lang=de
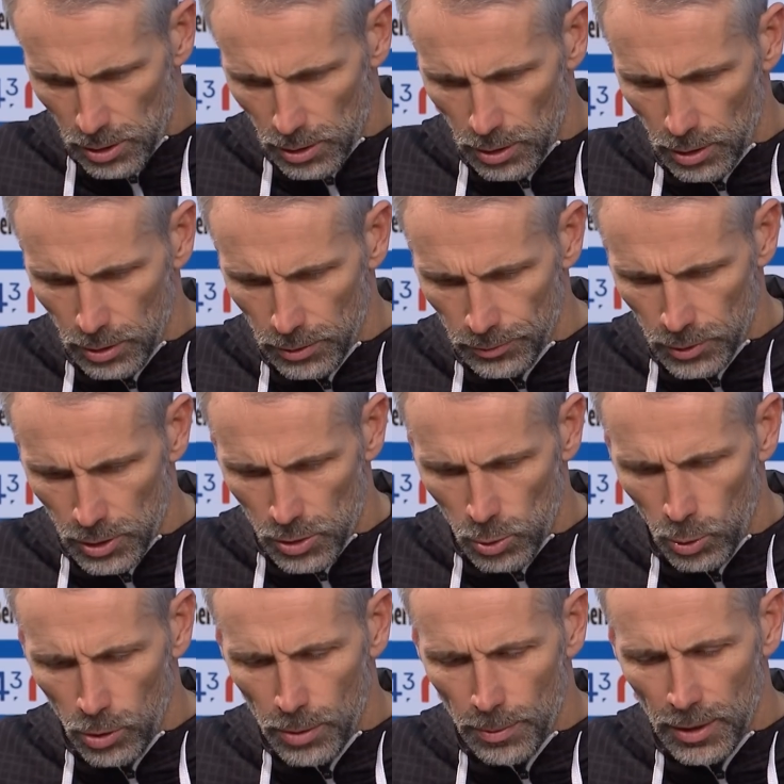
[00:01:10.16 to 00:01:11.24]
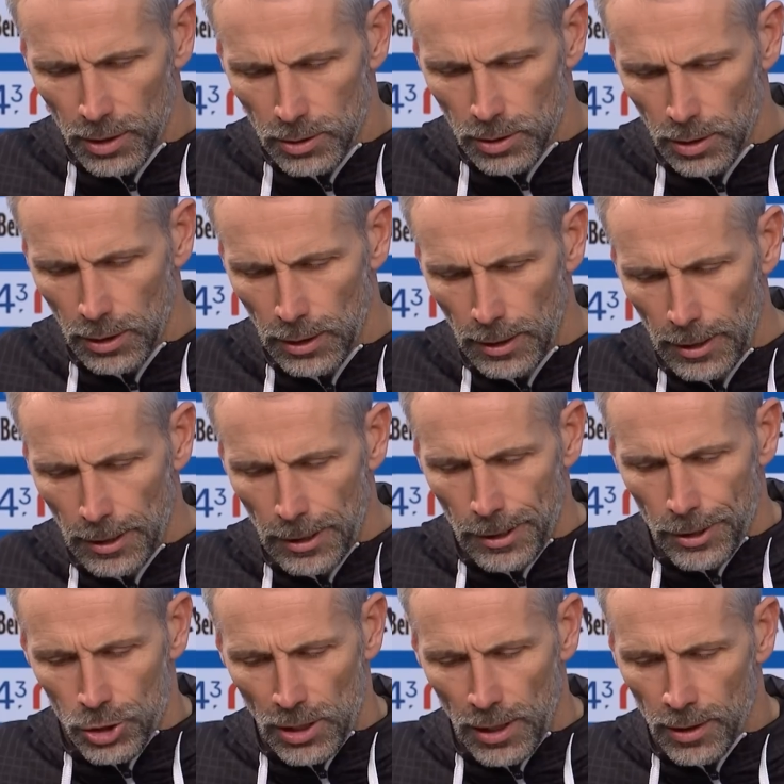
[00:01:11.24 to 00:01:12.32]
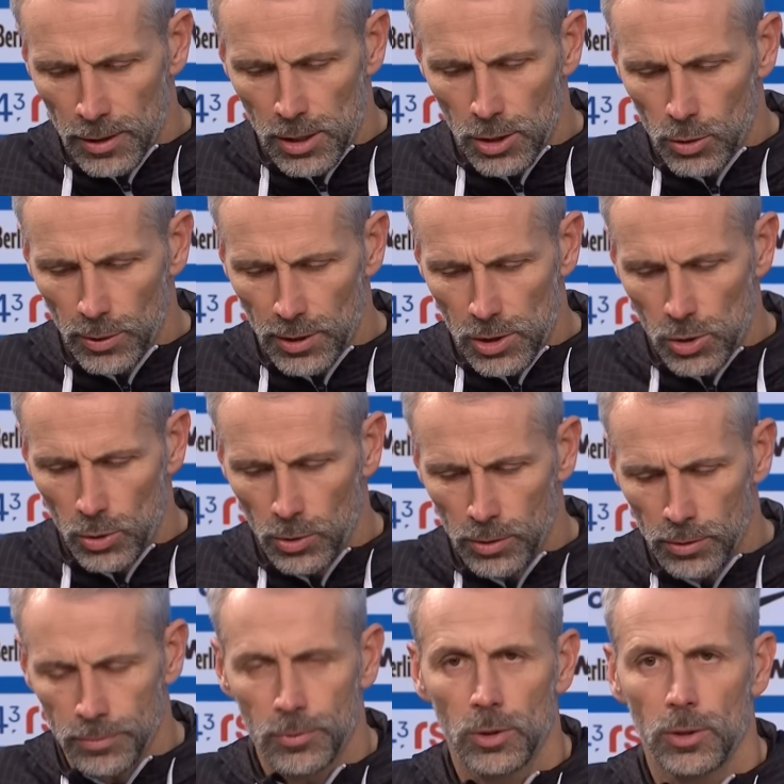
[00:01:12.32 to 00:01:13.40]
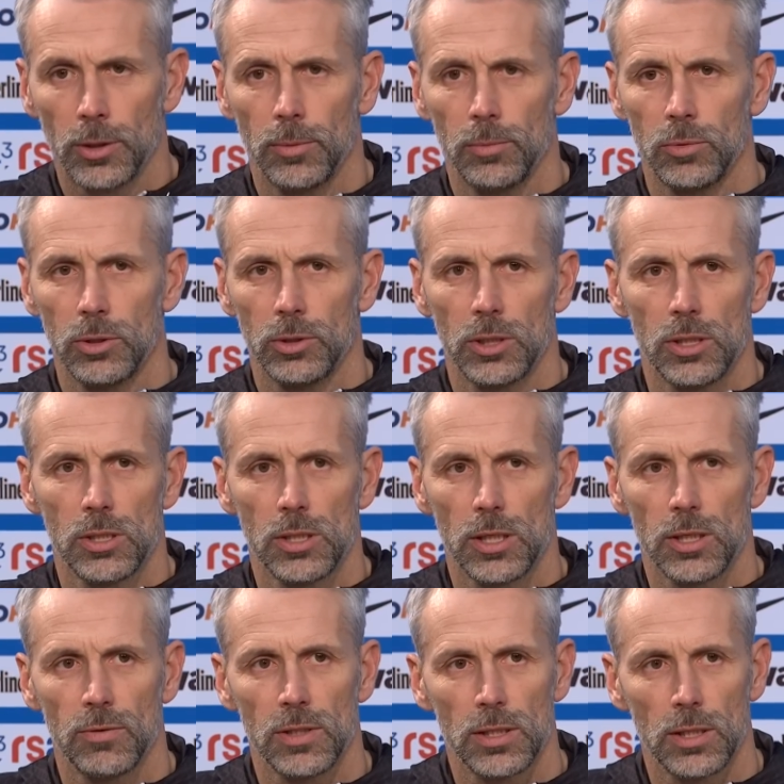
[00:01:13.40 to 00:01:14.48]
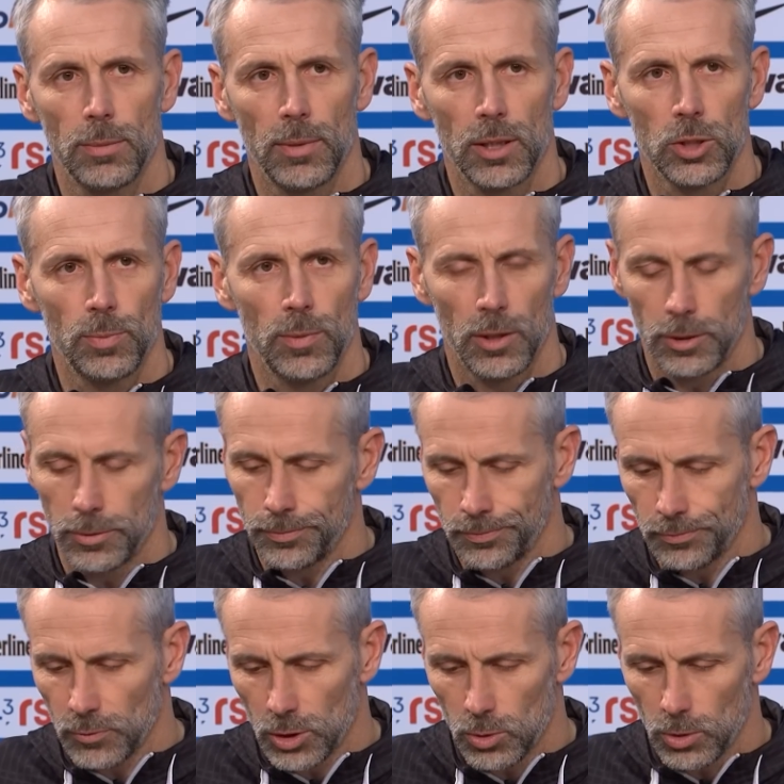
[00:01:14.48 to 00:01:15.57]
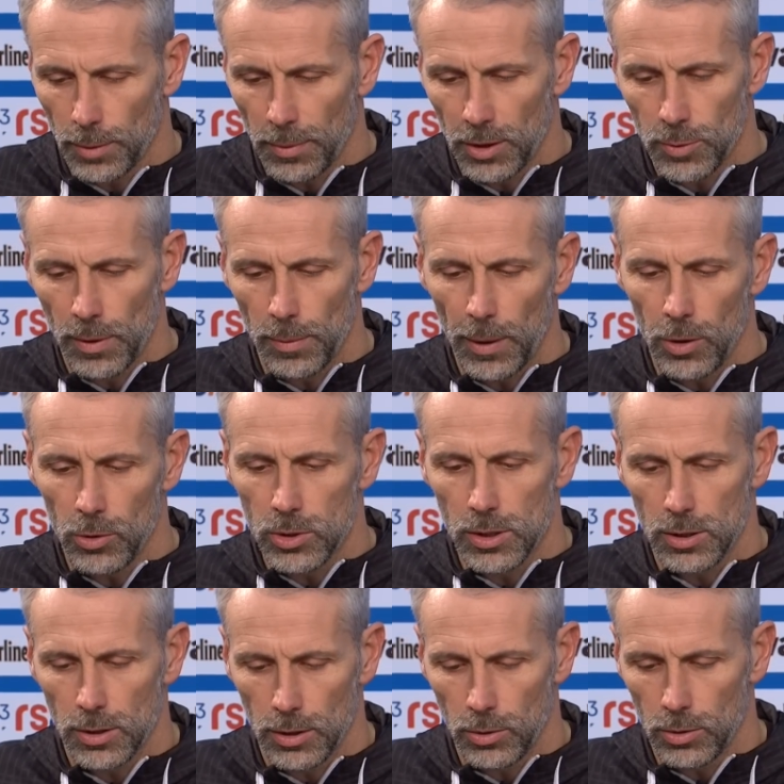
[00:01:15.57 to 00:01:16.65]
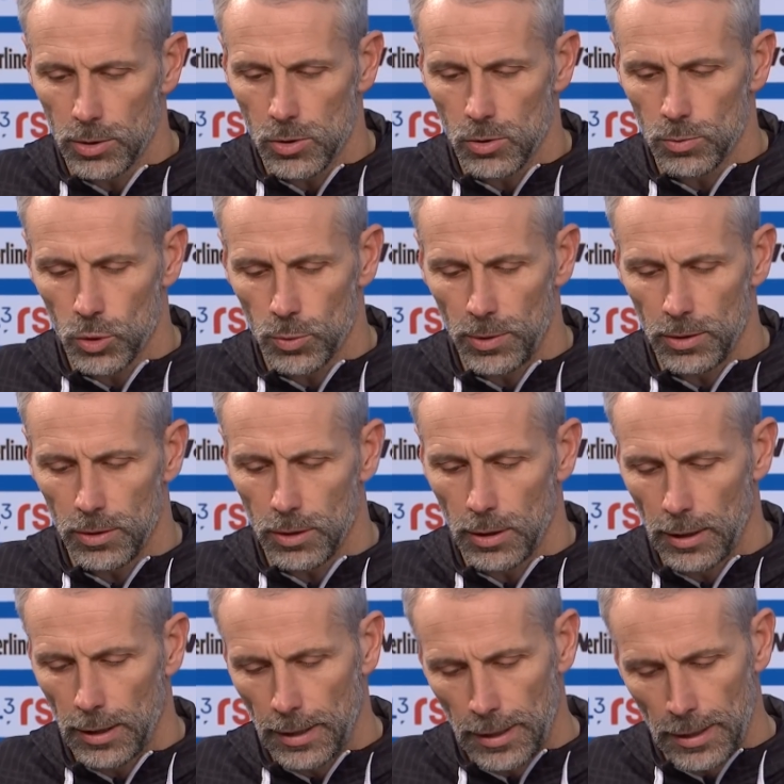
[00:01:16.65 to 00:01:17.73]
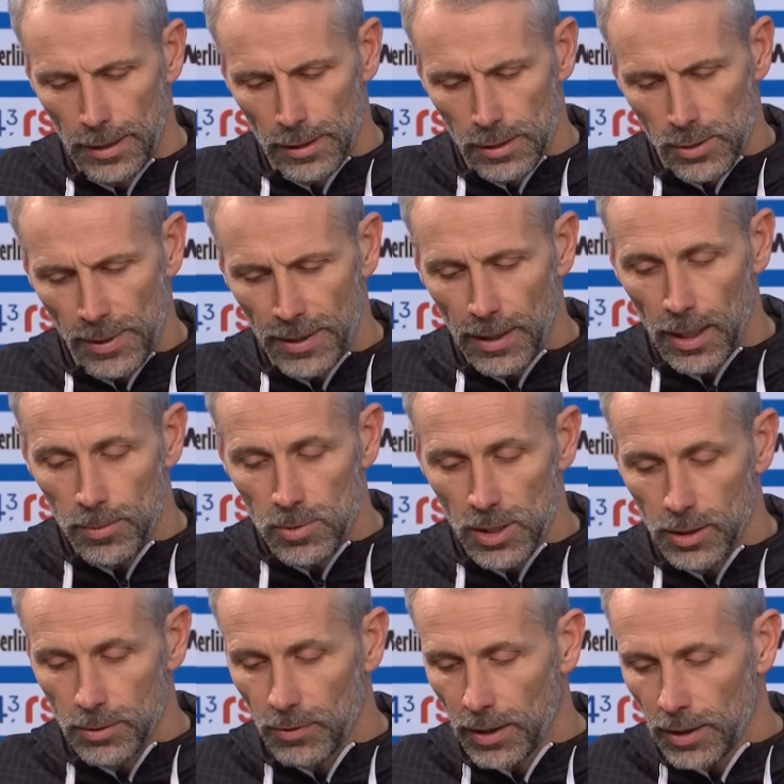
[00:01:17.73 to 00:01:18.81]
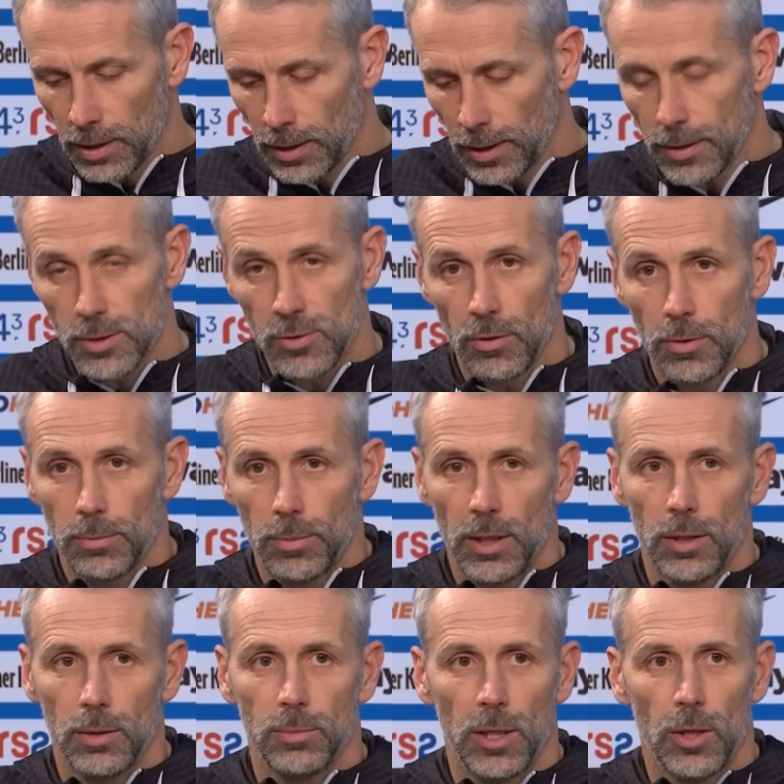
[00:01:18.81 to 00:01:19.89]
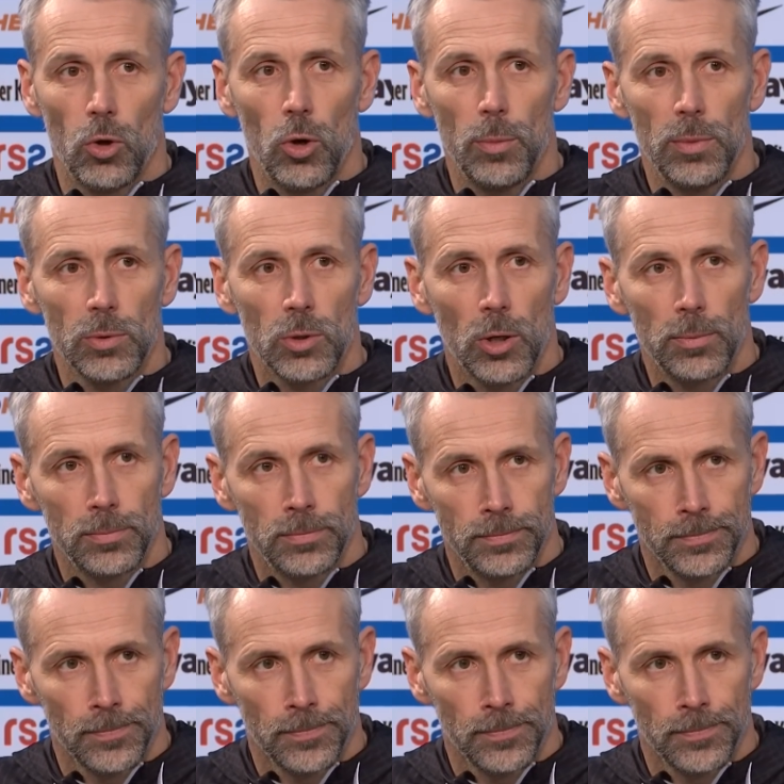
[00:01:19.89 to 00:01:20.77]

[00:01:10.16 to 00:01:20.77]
äh, das Tor gemacht. Standardsituation, ähm, das ist das, was, dann manchmal, was du dann manchmal brauchst, auch in so einem Spiel. Zweite Halbzeit war dann klar, dass wir mehr, mehr Räume bekommen,